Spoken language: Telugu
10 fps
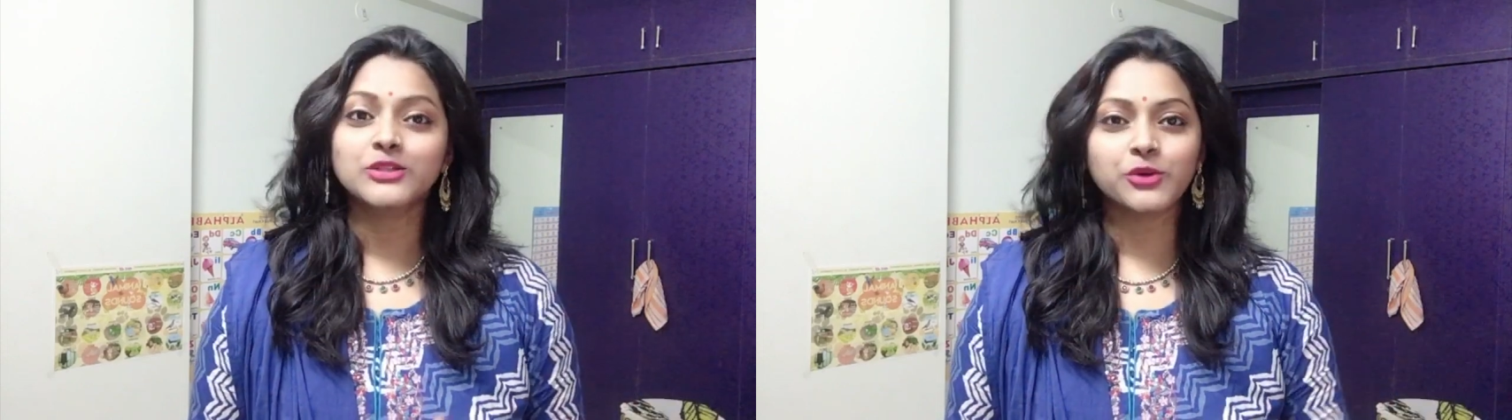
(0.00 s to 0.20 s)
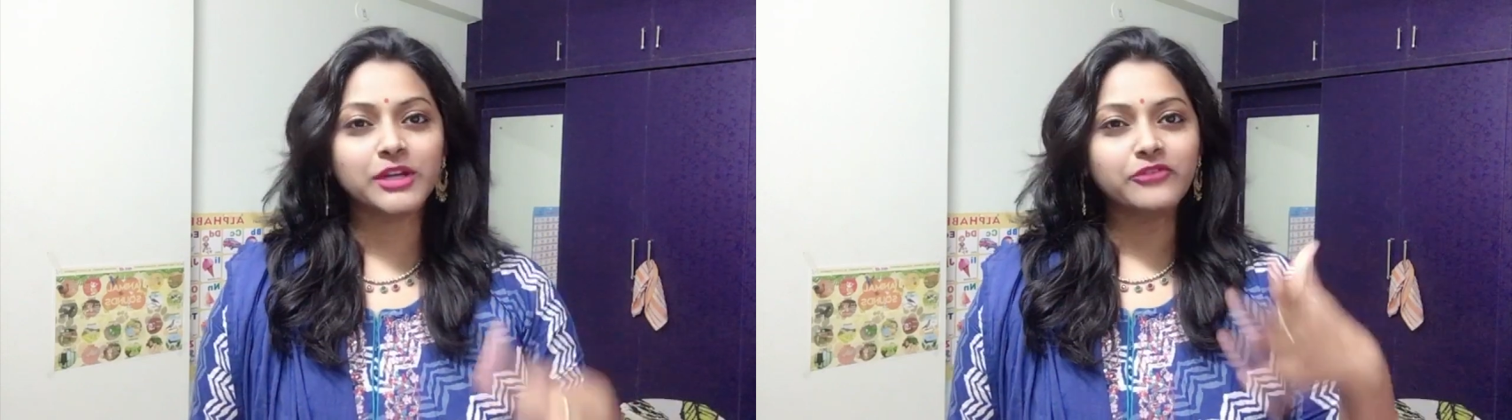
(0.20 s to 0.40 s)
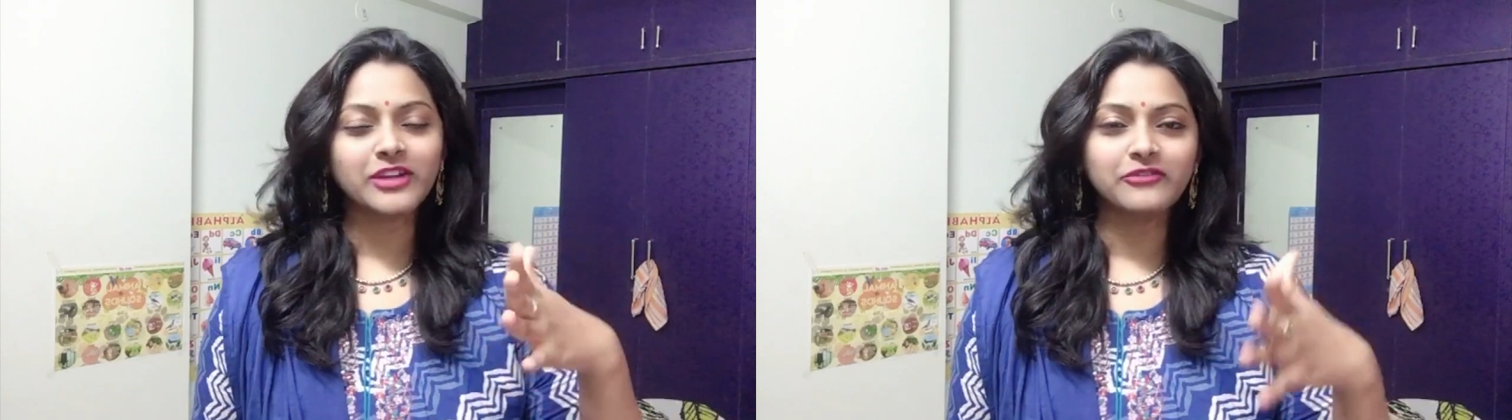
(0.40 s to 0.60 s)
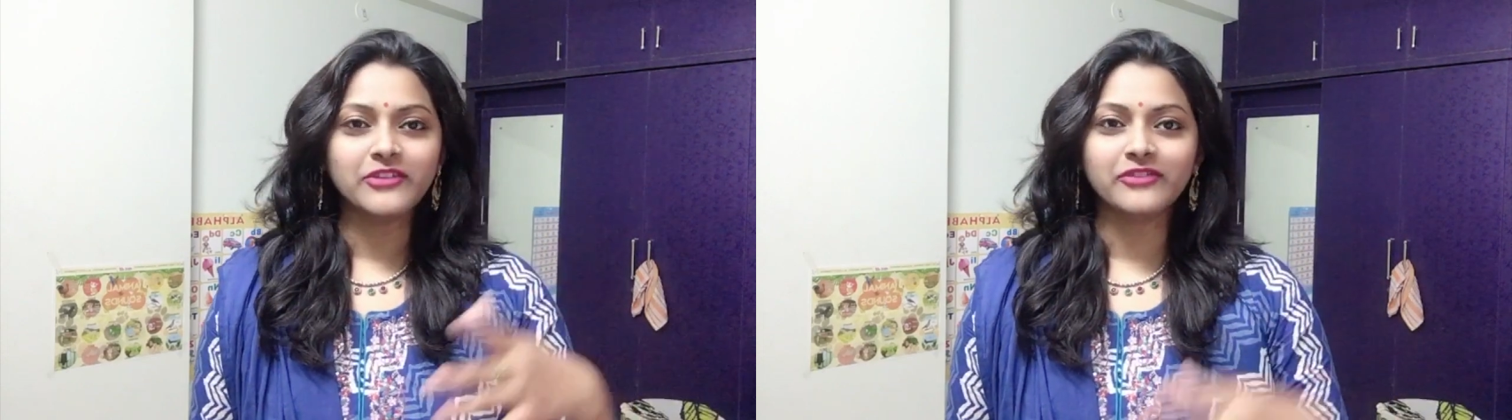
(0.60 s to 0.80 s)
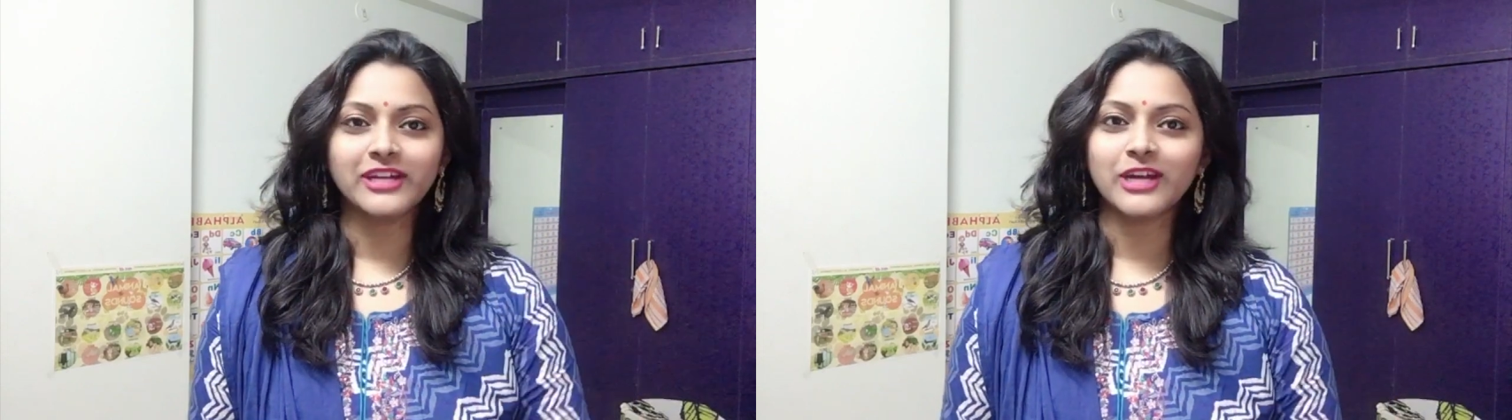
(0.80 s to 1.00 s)
సో డిఫరెంట్
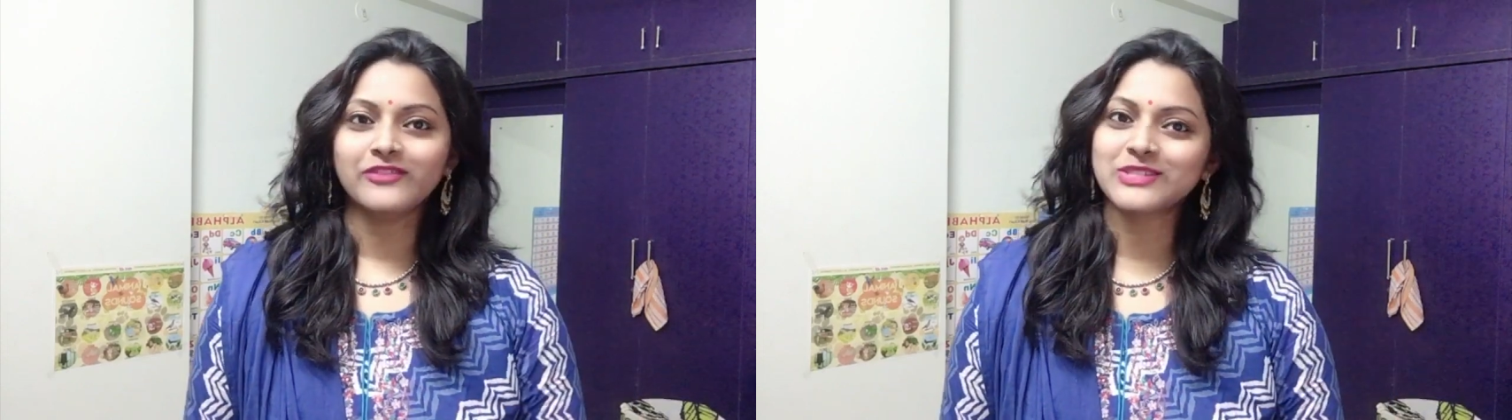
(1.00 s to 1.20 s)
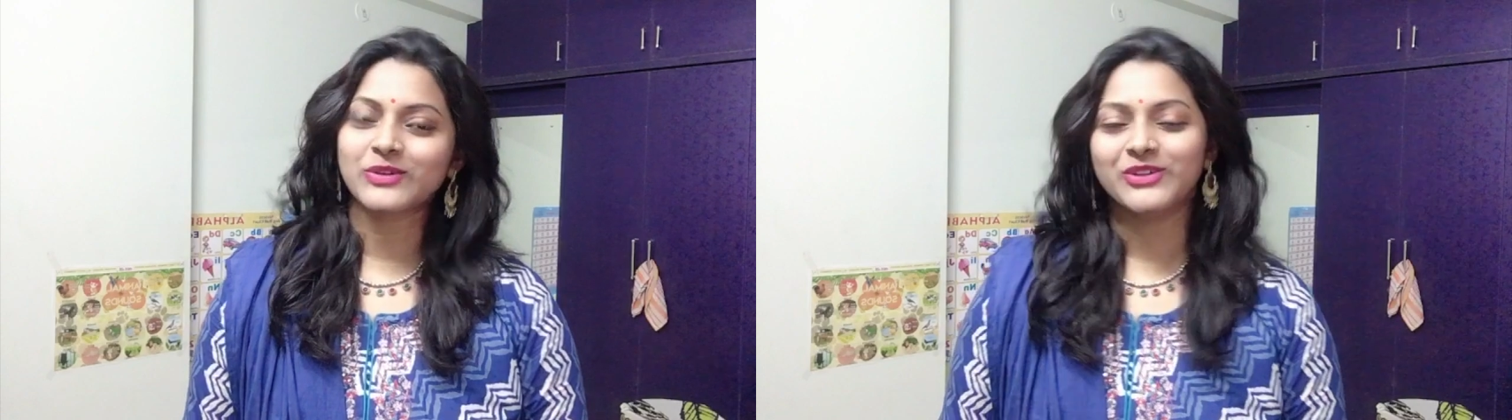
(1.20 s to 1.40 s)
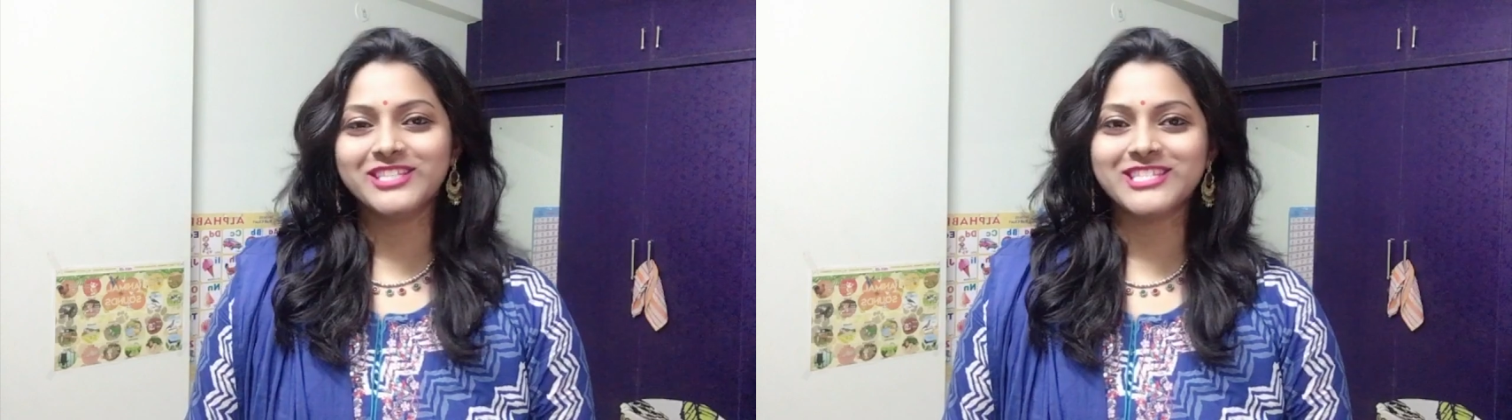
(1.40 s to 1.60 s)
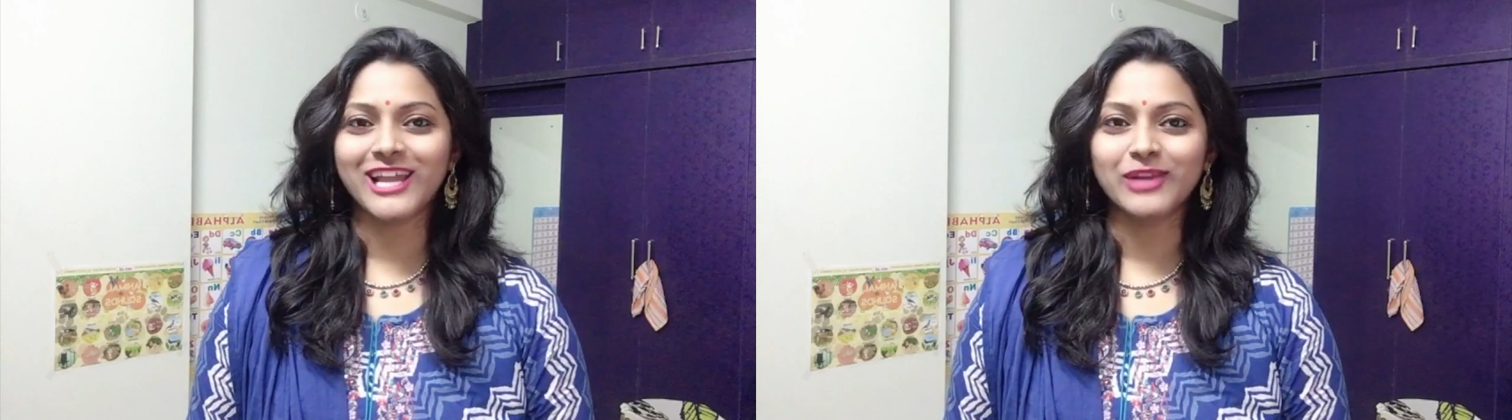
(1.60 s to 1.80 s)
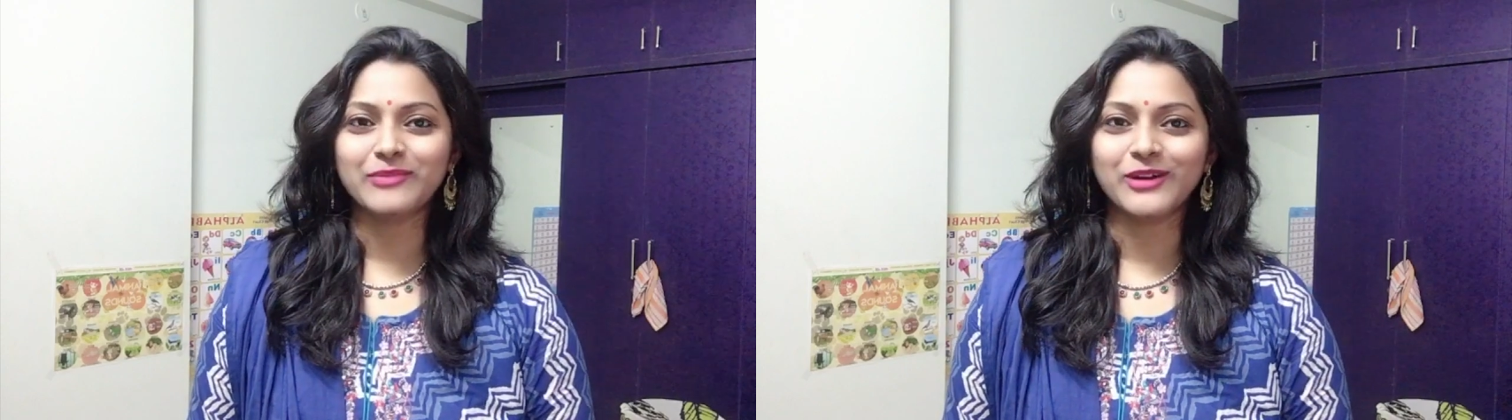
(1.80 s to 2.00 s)
డిఫరెంట్గా వేసుకుంటే
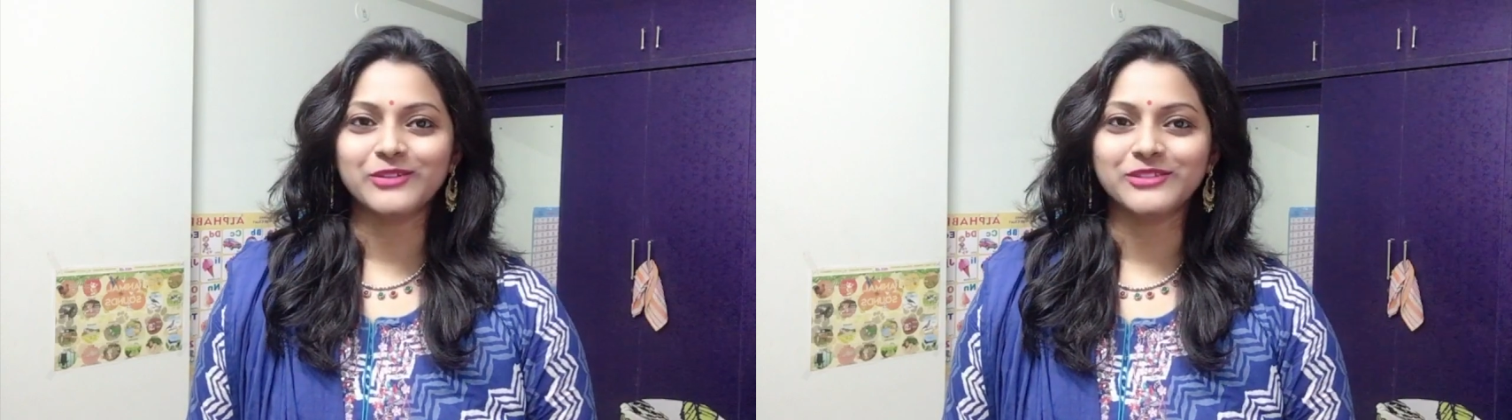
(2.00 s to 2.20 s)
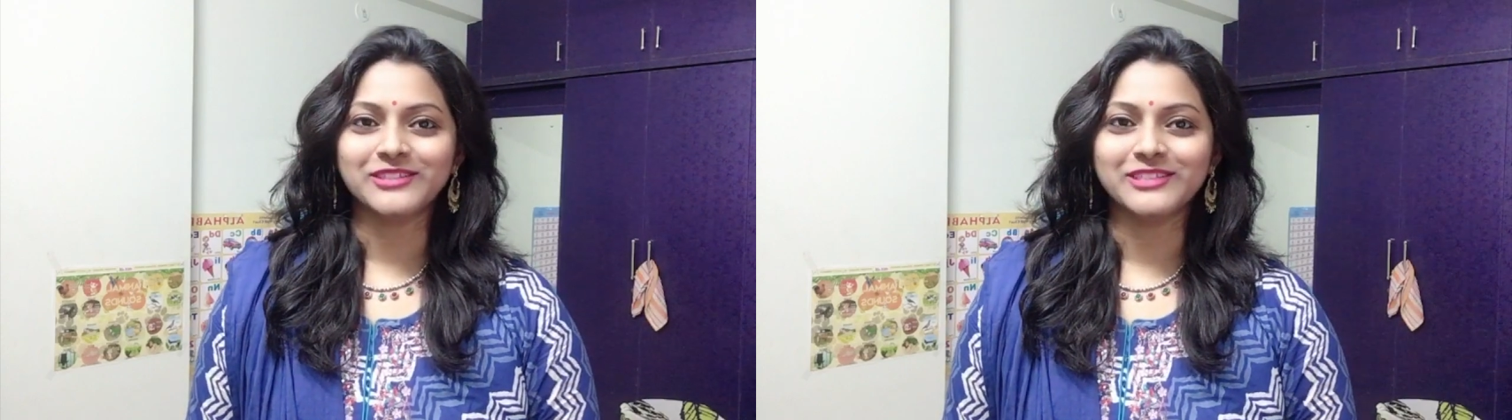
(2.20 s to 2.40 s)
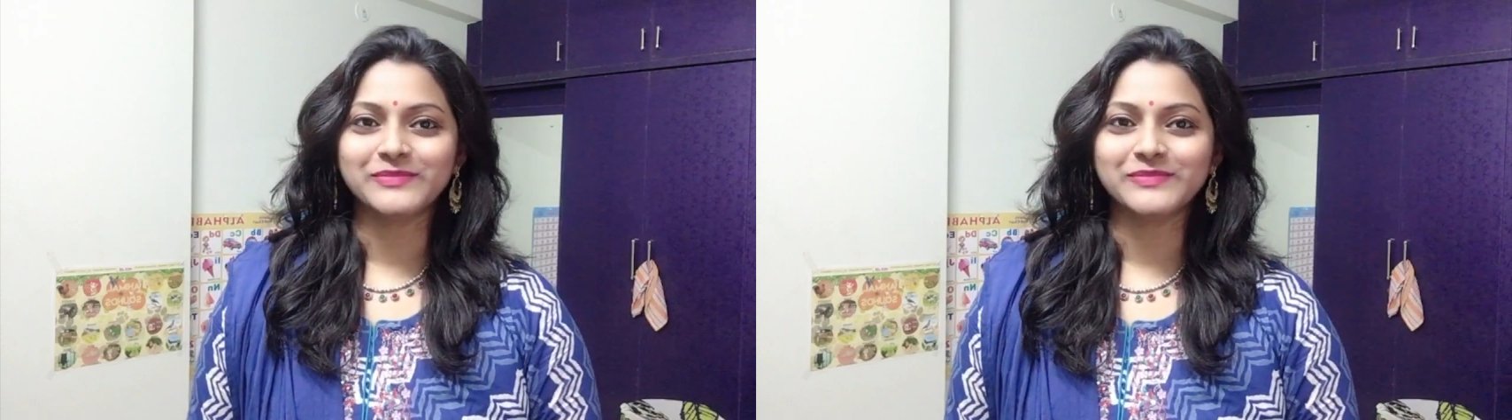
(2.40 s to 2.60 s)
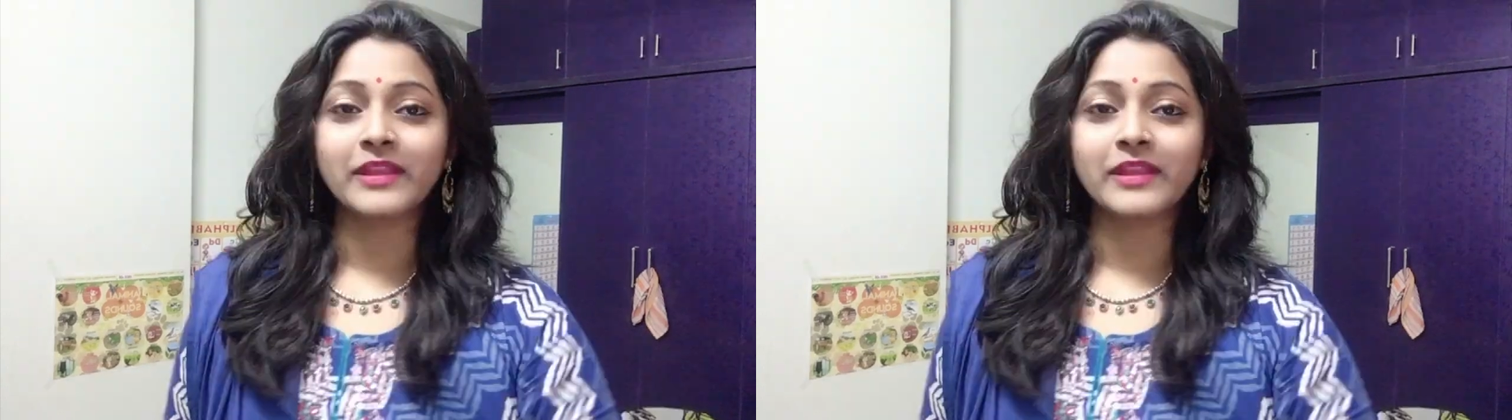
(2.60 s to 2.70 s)
చాలా బాగుంటుంది